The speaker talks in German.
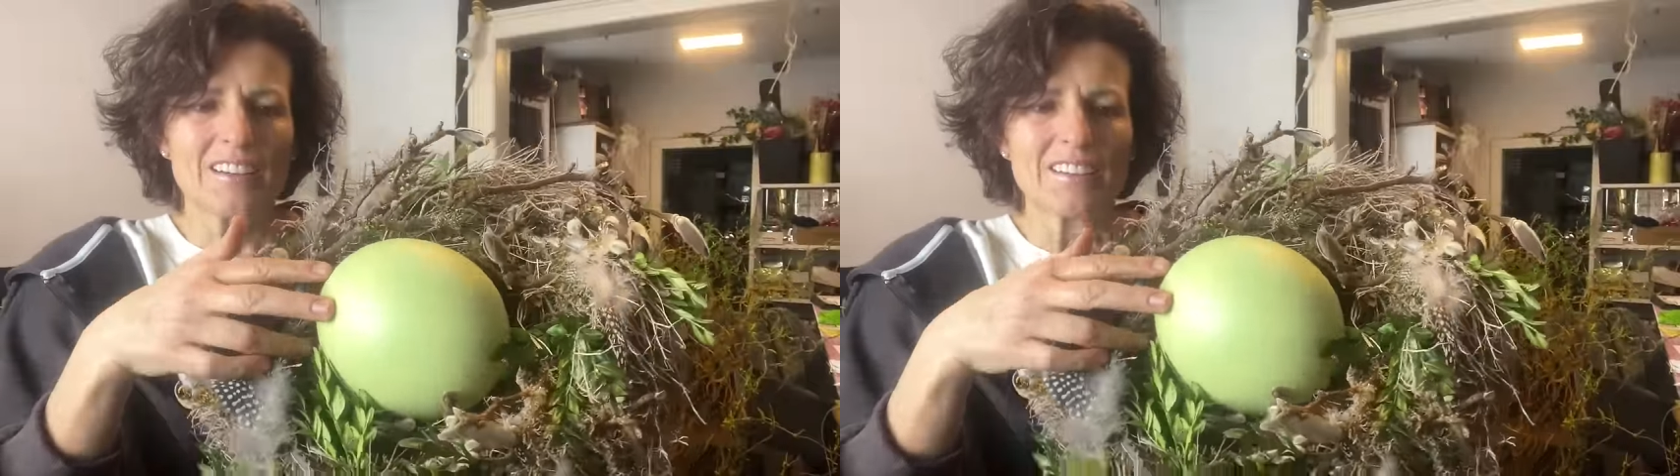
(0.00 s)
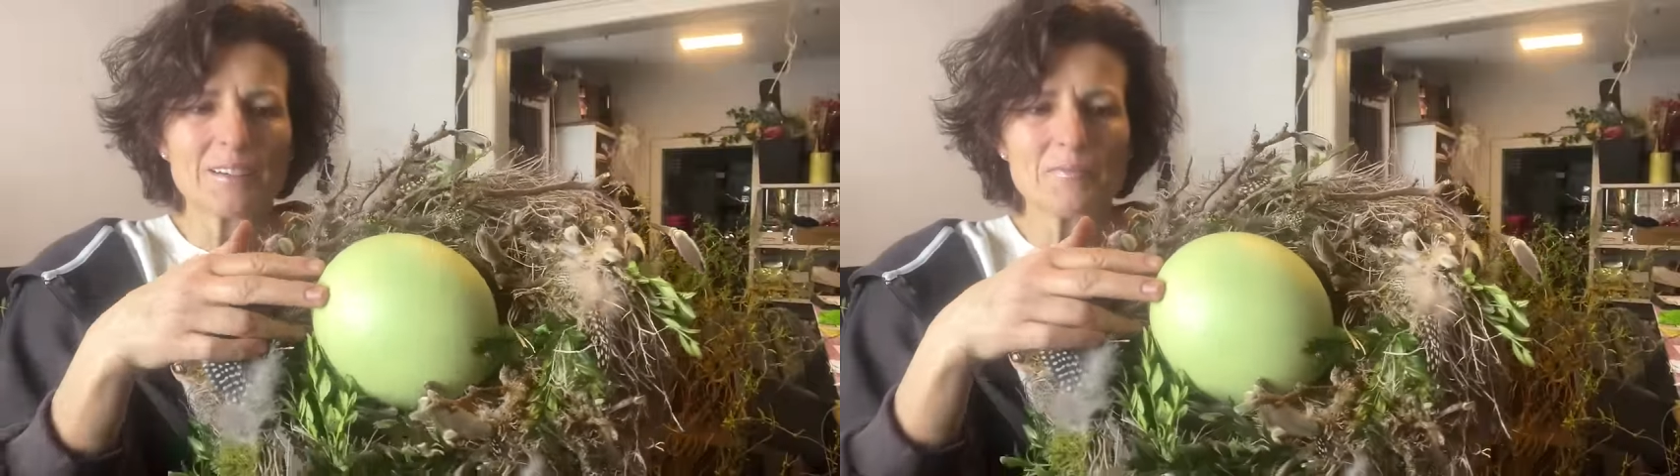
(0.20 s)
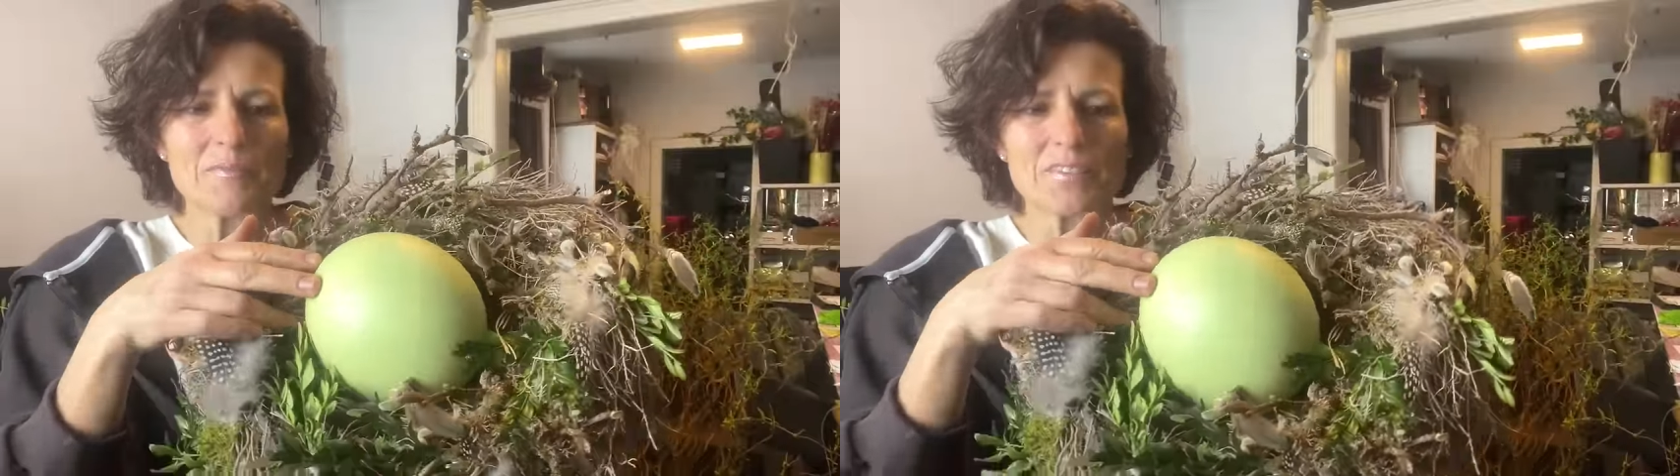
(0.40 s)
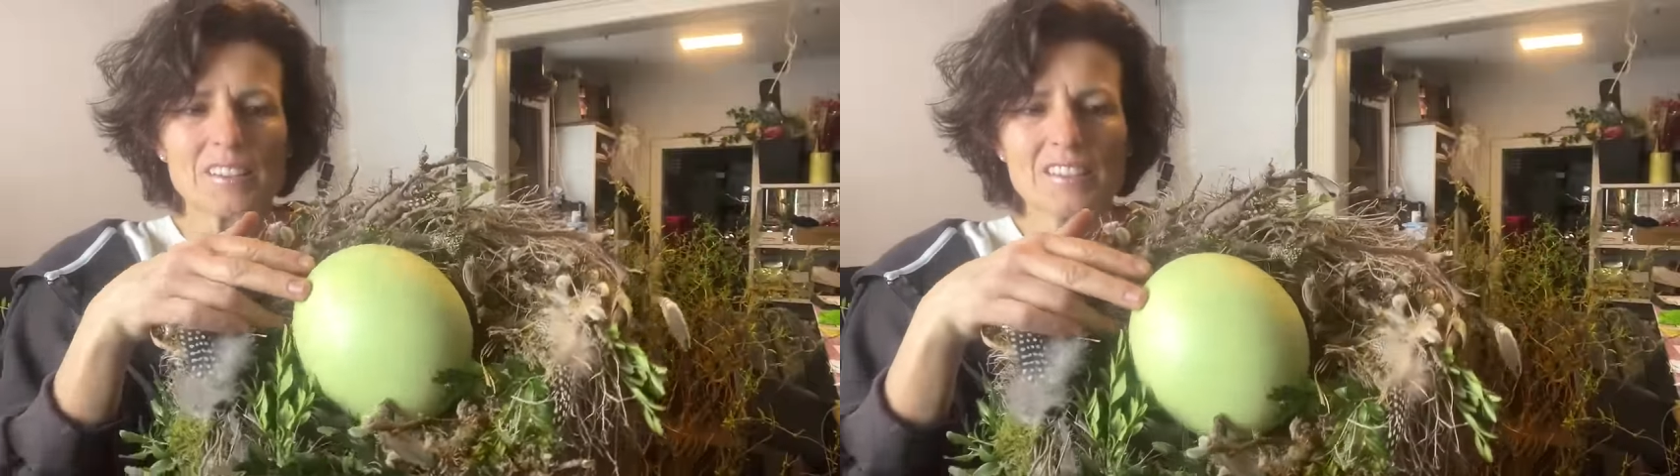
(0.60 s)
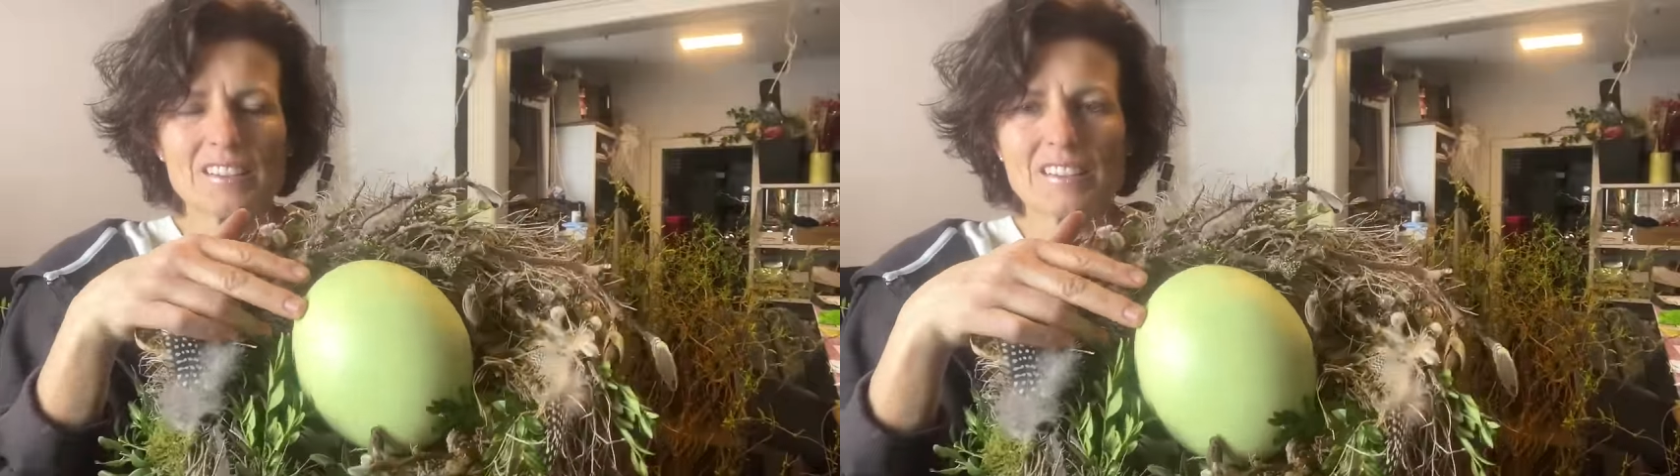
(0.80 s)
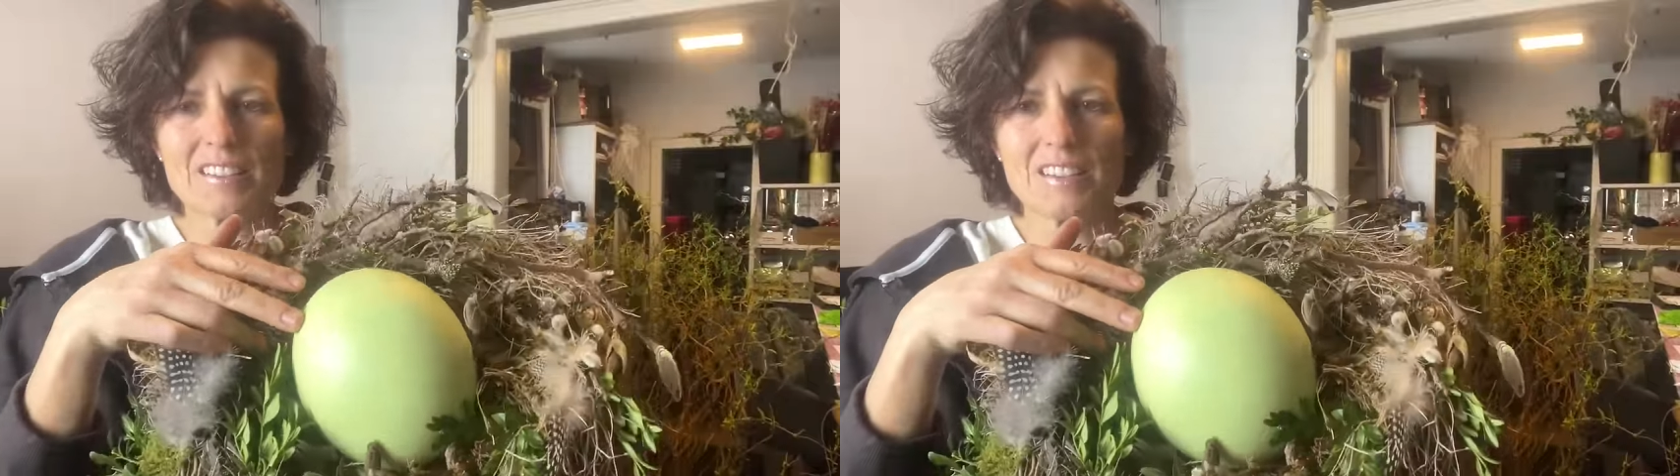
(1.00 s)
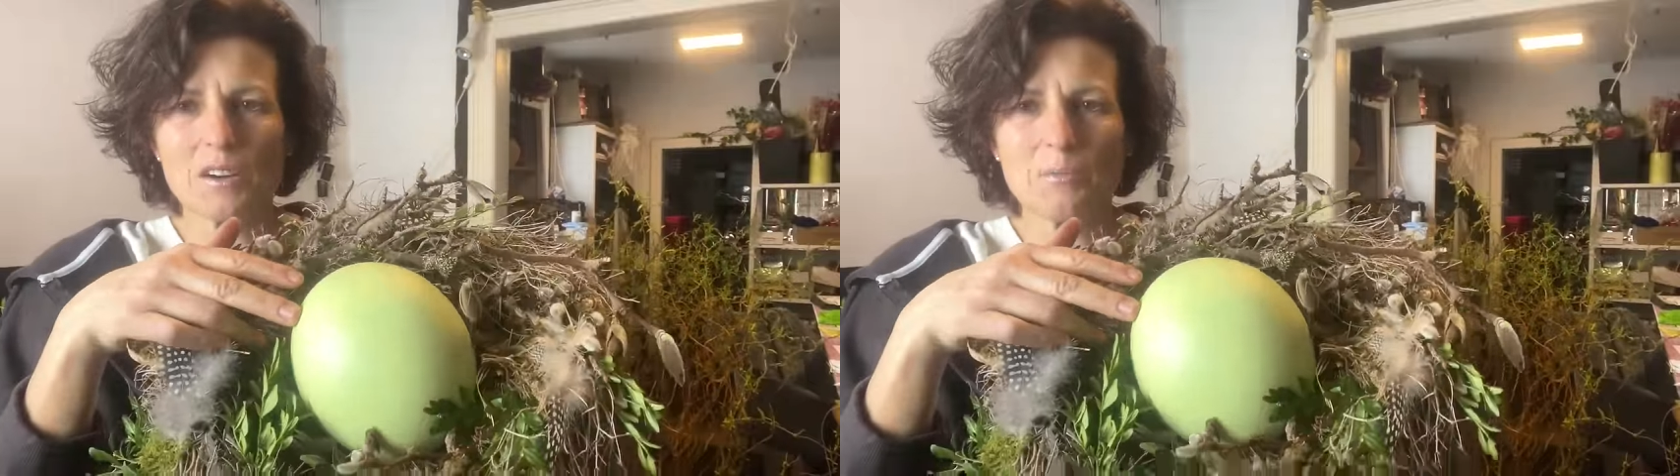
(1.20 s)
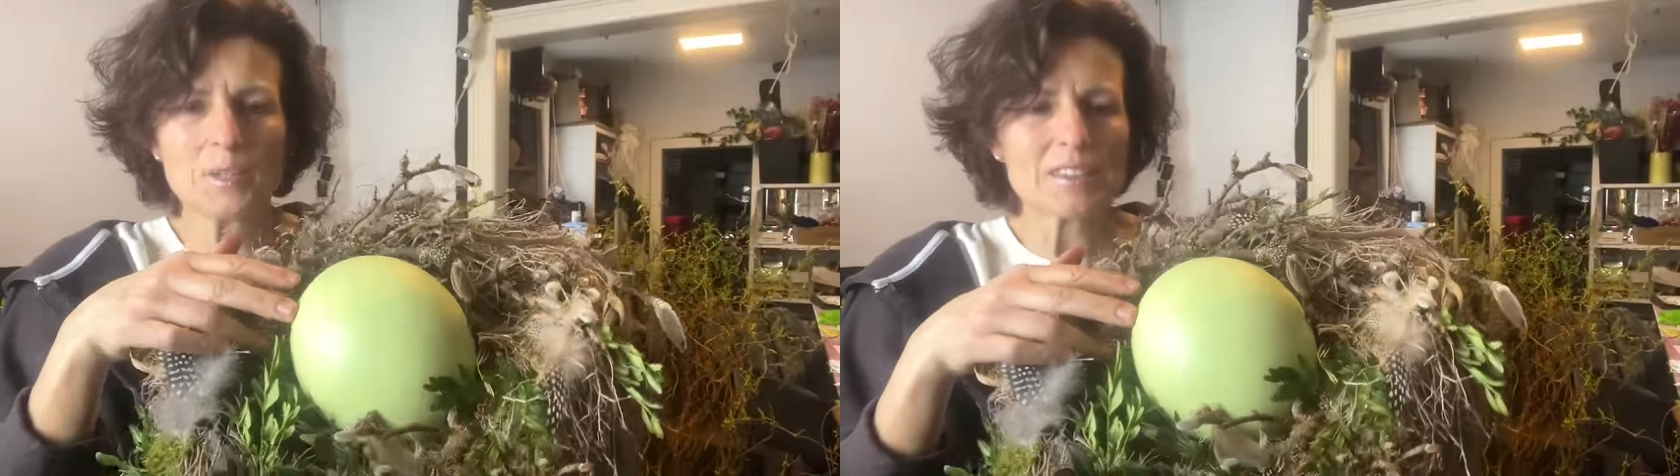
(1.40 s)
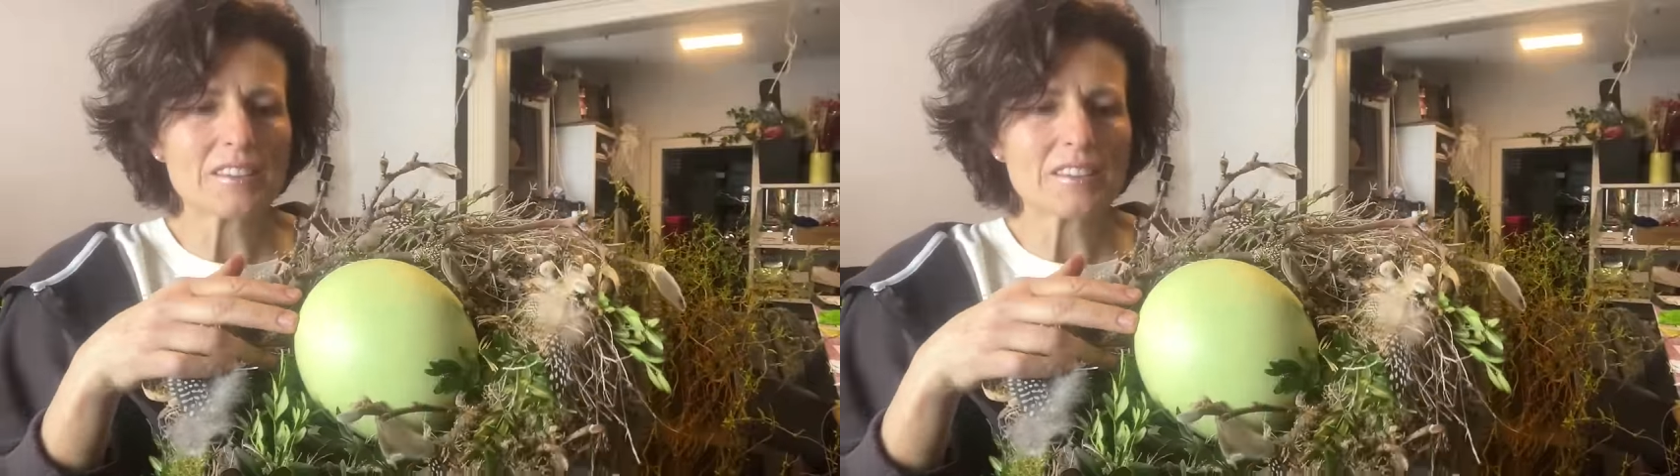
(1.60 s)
Ähm, das ist auch mit